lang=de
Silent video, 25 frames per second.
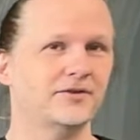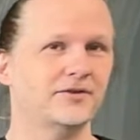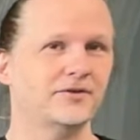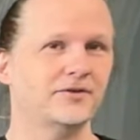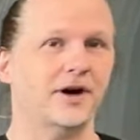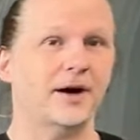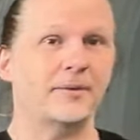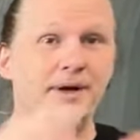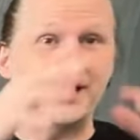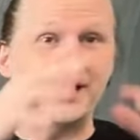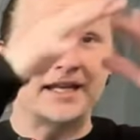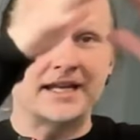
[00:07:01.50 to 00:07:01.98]

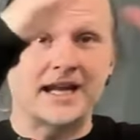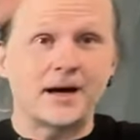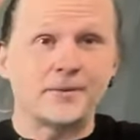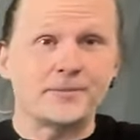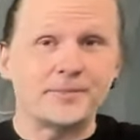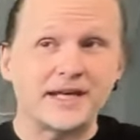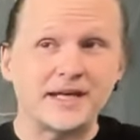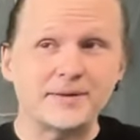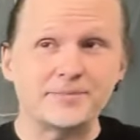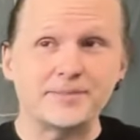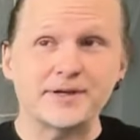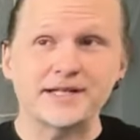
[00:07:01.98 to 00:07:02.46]
aber in
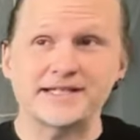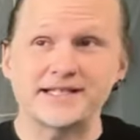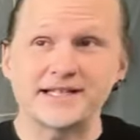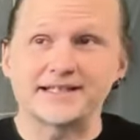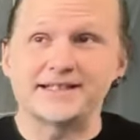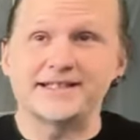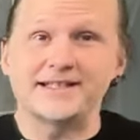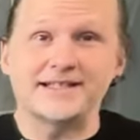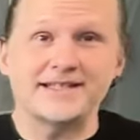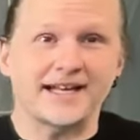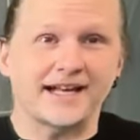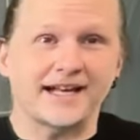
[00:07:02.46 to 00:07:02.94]
AB
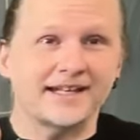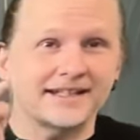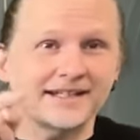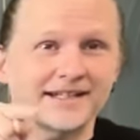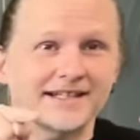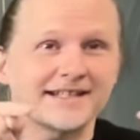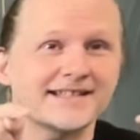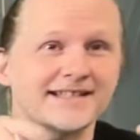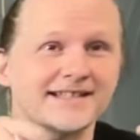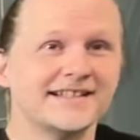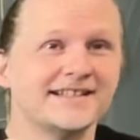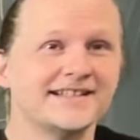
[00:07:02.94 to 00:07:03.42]
passiert nichts
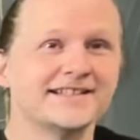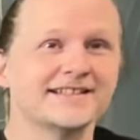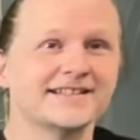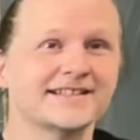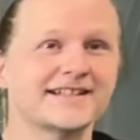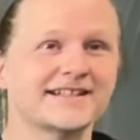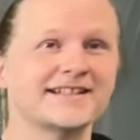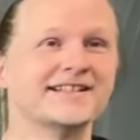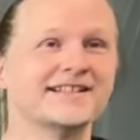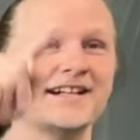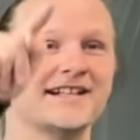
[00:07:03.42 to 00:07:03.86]
anderes innen drin,